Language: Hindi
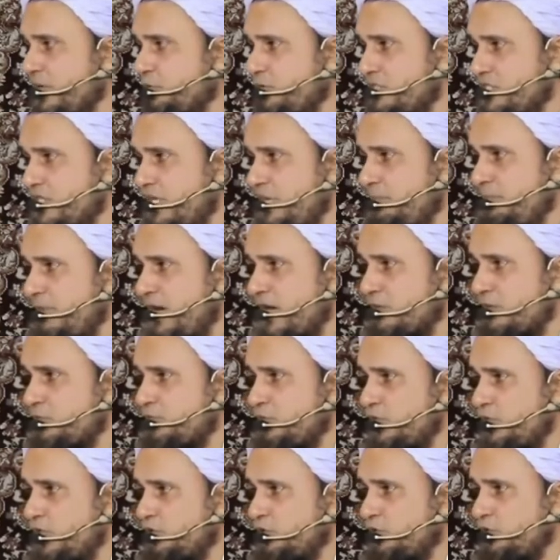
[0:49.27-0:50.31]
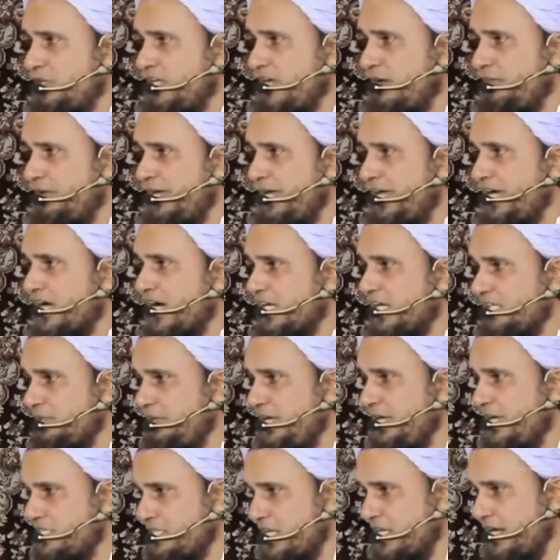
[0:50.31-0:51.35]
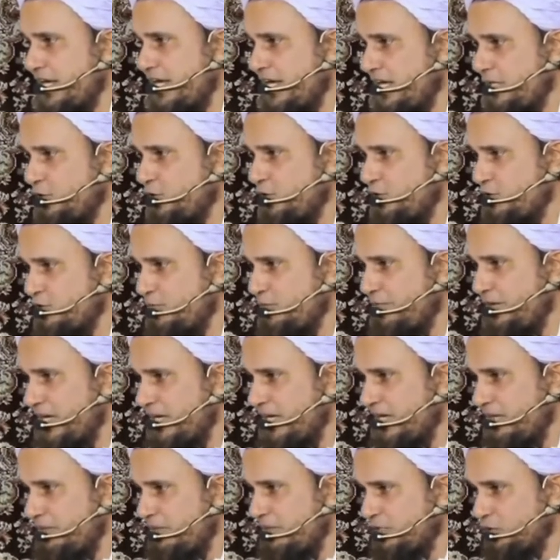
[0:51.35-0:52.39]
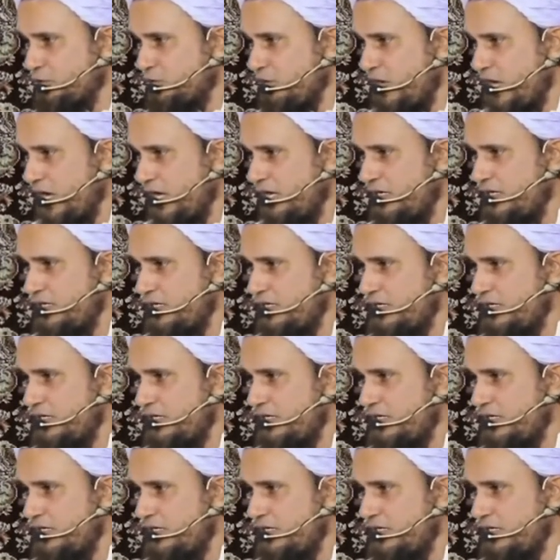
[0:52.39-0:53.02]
तो इसलिए पूरी दुनिया में एक आदमी ऐसा रहने दो जो बयान के बाद दुआ